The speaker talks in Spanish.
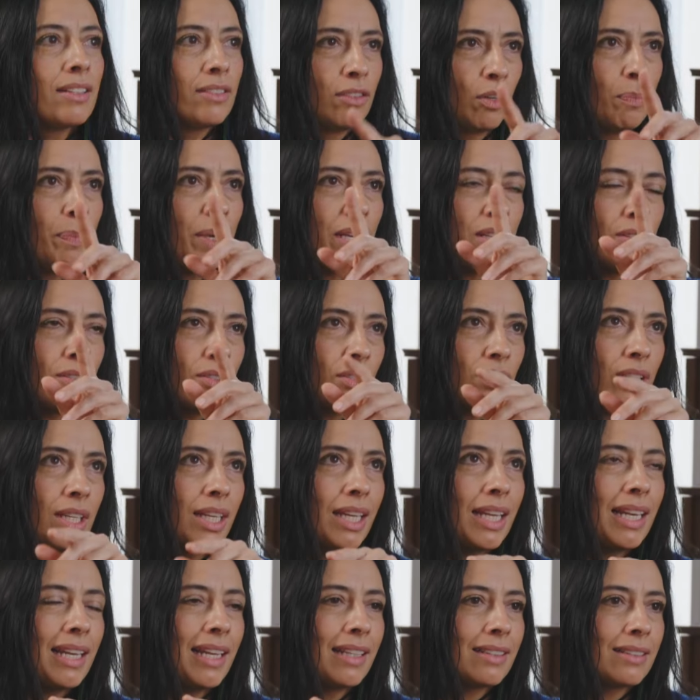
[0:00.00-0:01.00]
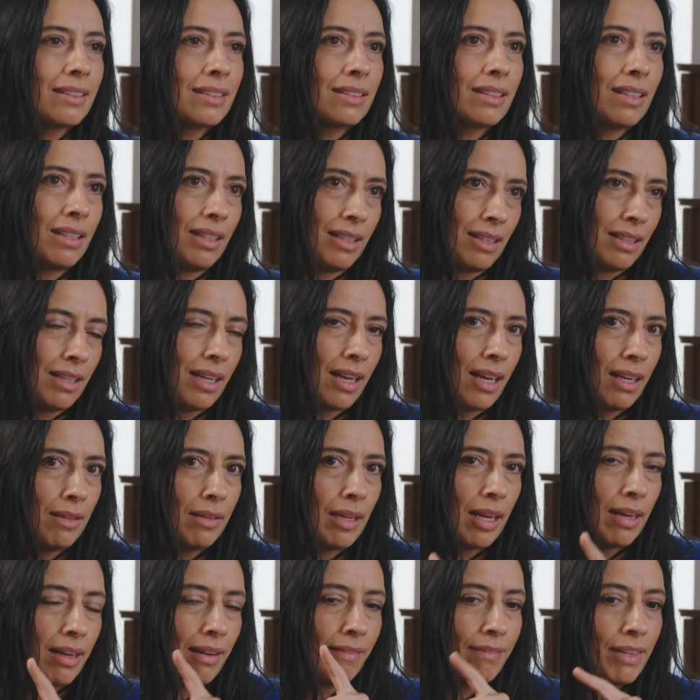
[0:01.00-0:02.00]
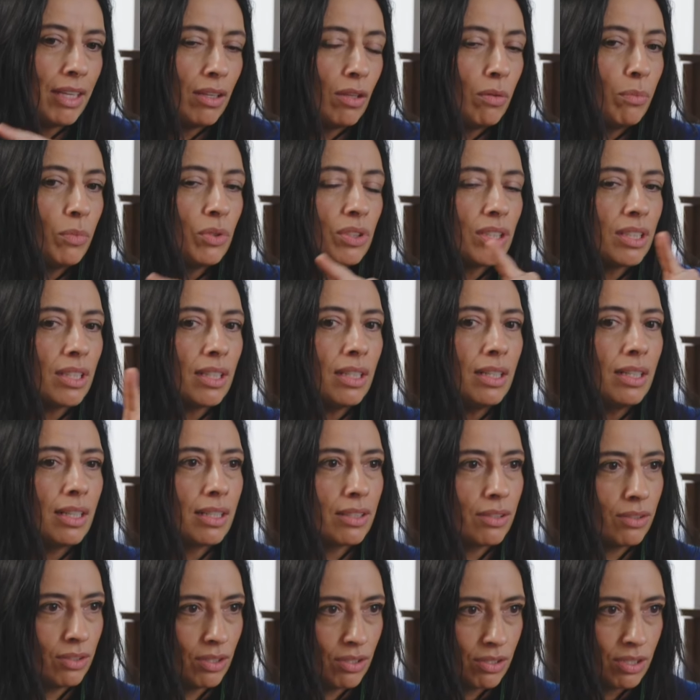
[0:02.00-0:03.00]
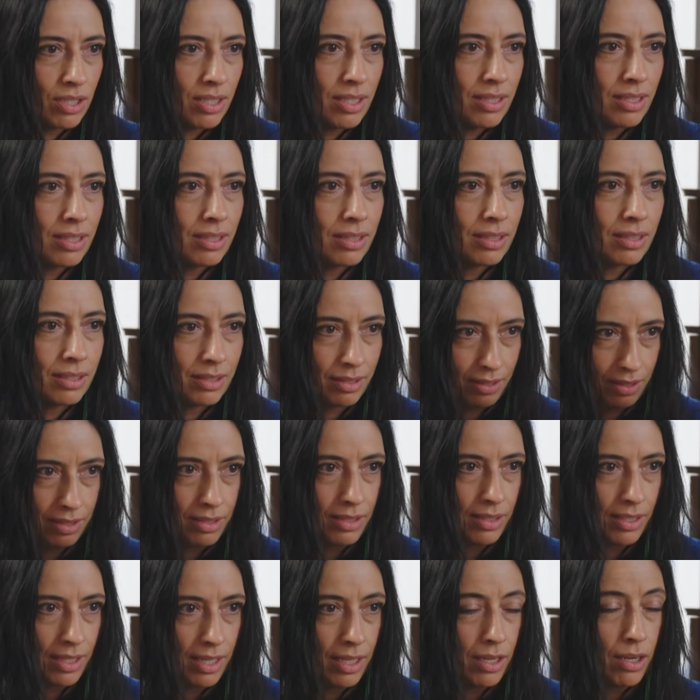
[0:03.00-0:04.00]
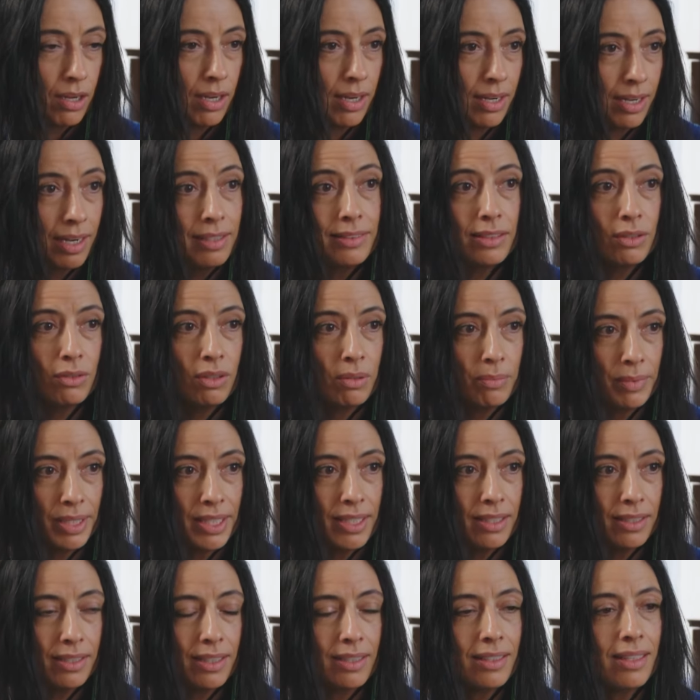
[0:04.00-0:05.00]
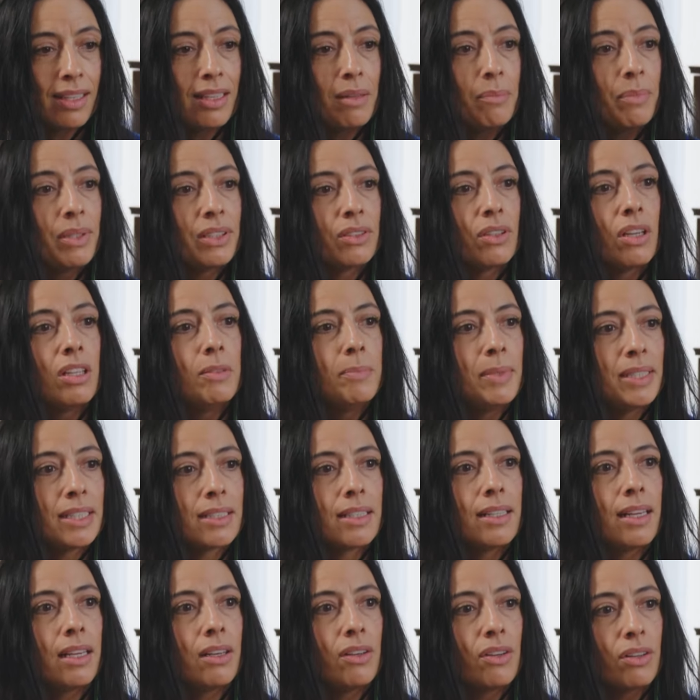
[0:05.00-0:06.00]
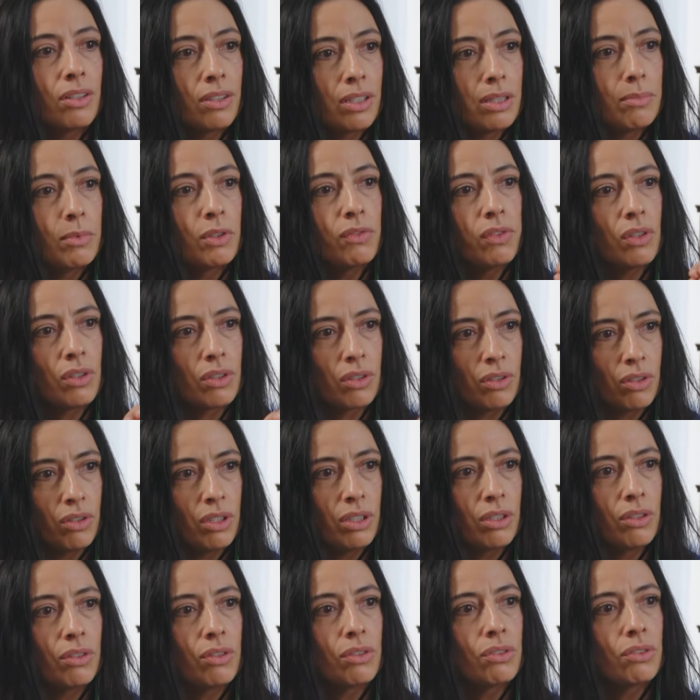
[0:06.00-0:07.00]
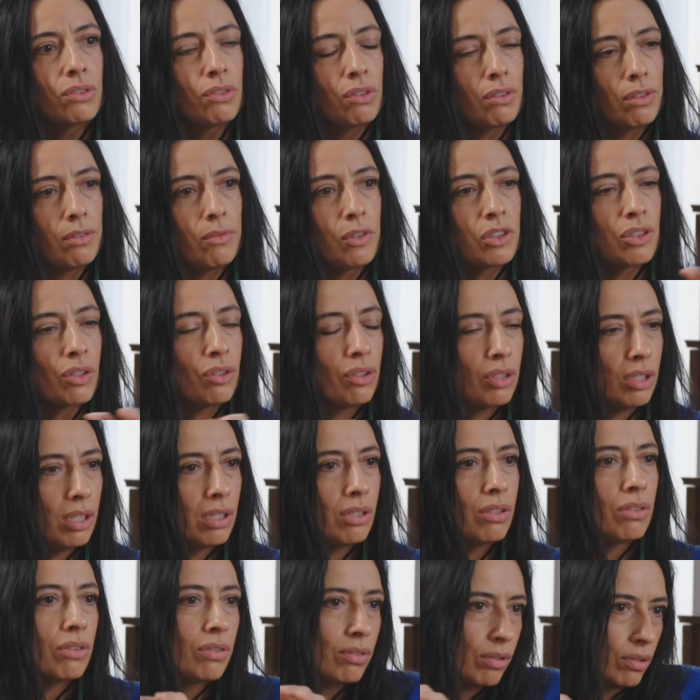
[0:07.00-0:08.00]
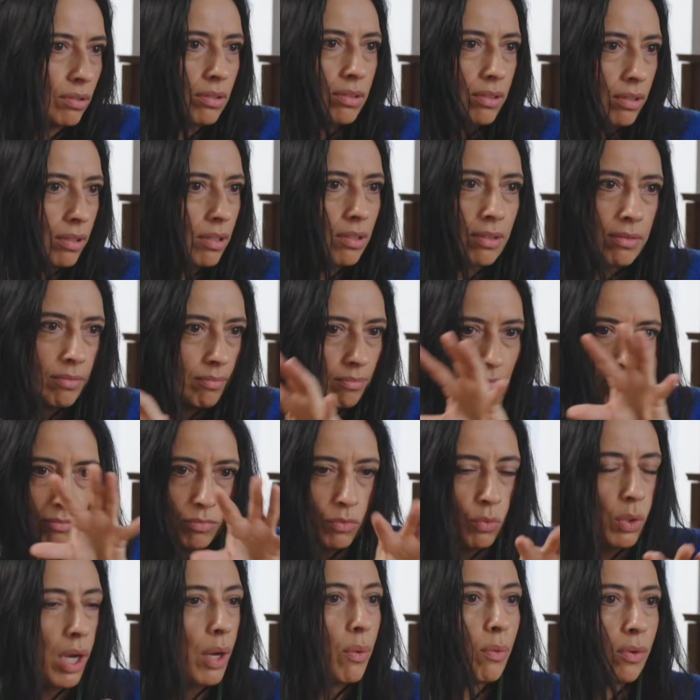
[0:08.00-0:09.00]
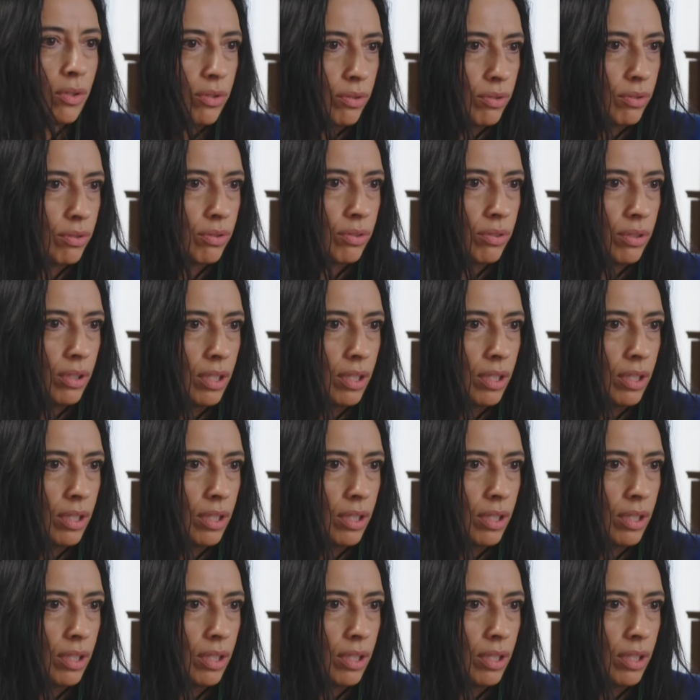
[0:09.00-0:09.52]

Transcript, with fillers: Yo pienso que las, ha, habido muchas generaciones en Latinoamérica que han empezado a mezclar los ritmos folclóricos con los sonidos nuevos.